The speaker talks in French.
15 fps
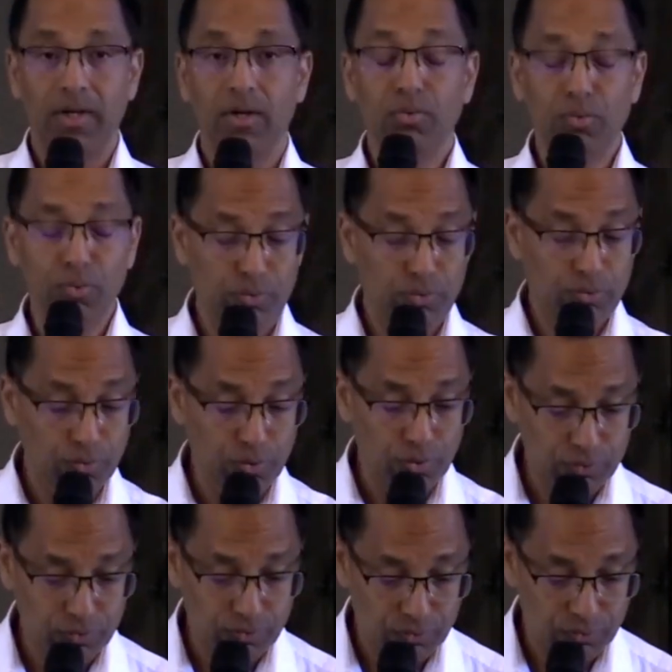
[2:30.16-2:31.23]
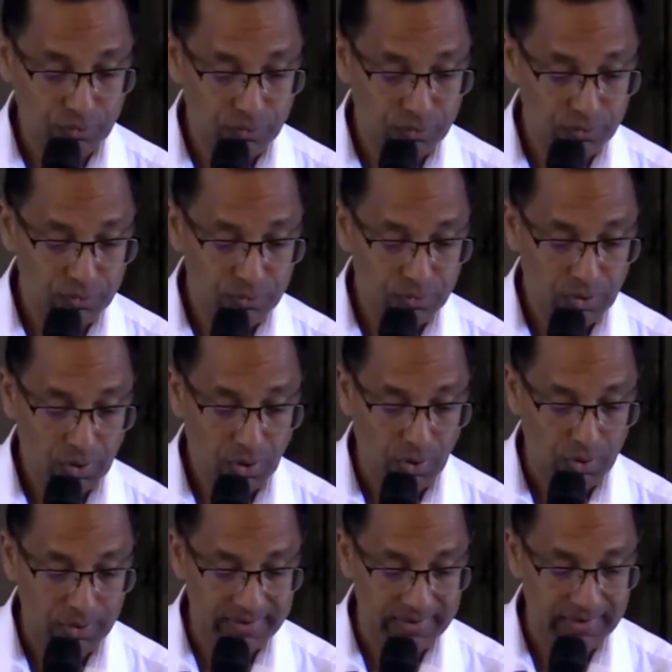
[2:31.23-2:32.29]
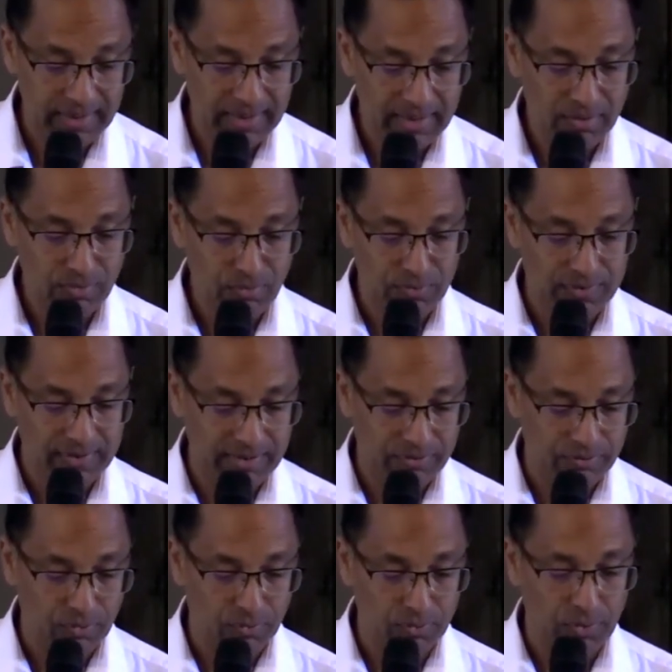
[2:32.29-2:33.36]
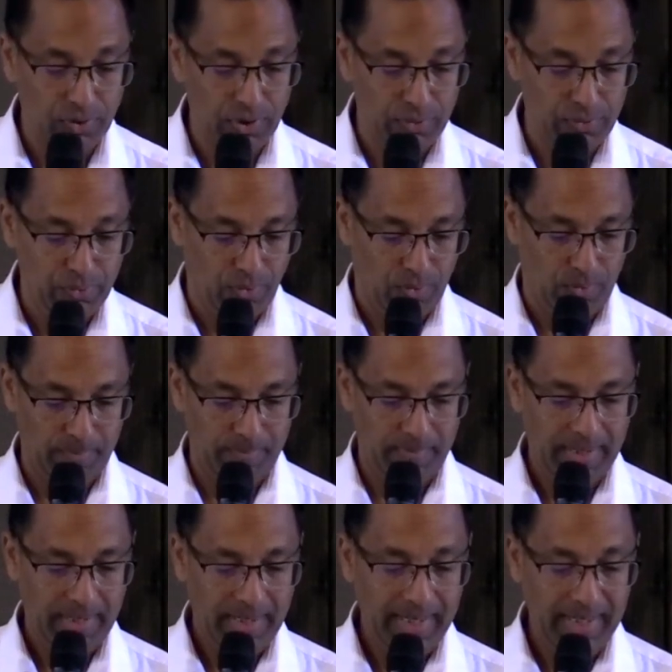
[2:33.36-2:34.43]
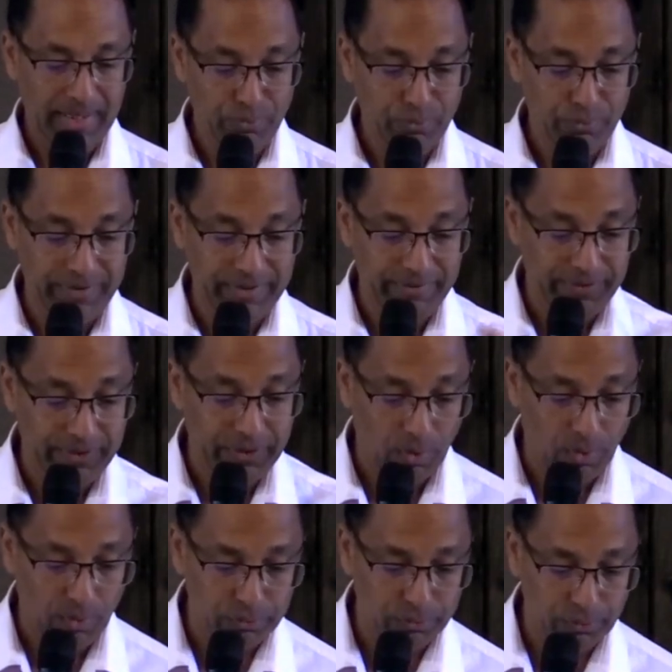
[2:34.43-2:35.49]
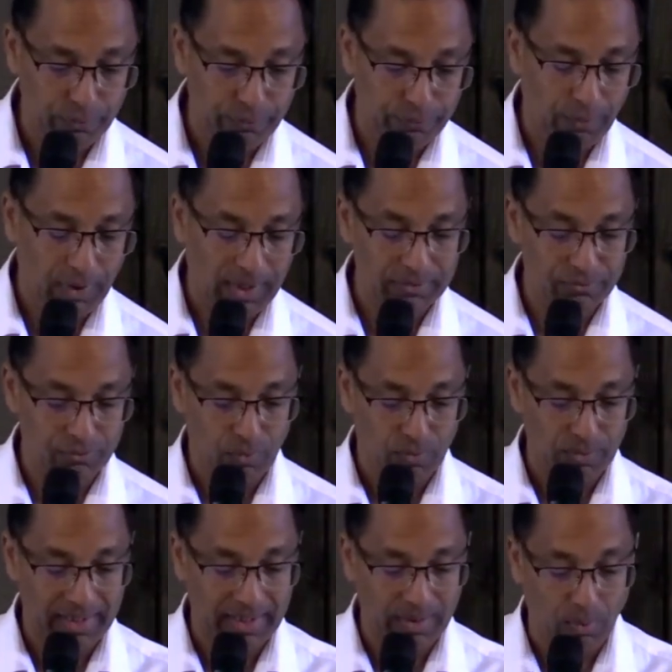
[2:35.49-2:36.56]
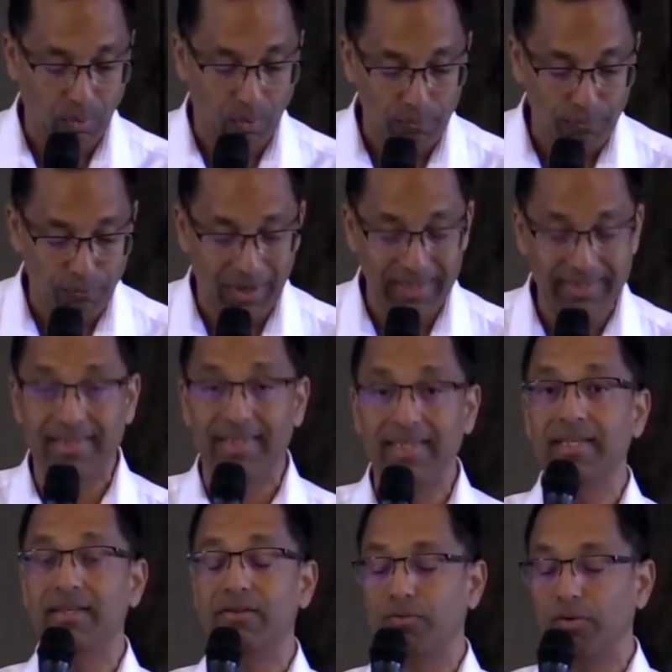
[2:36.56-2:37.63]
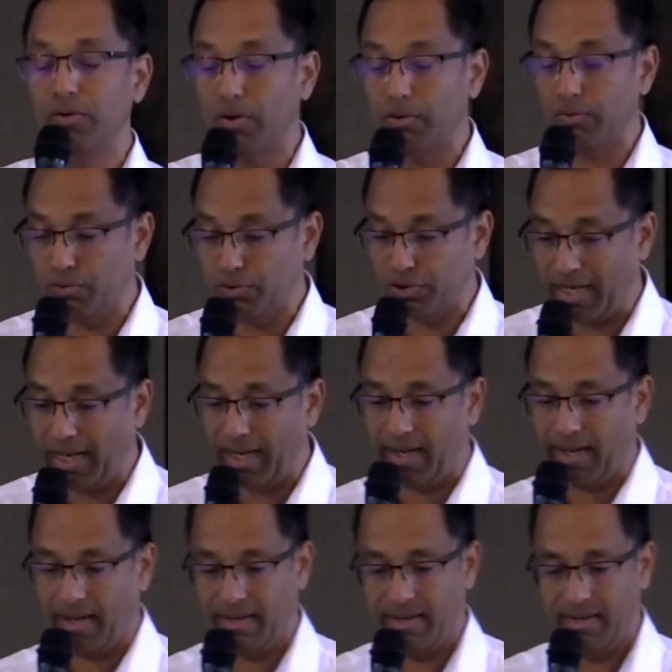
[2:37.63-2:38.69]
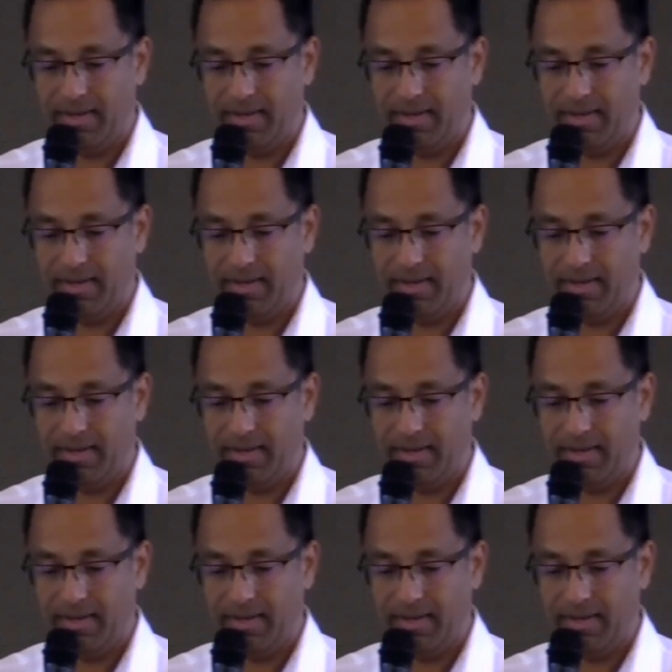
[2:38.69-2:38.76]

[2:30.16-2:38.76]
nous tous aussi, nous étions de leur nombre et nous vivions autrefois selon les convoitises de notre chair.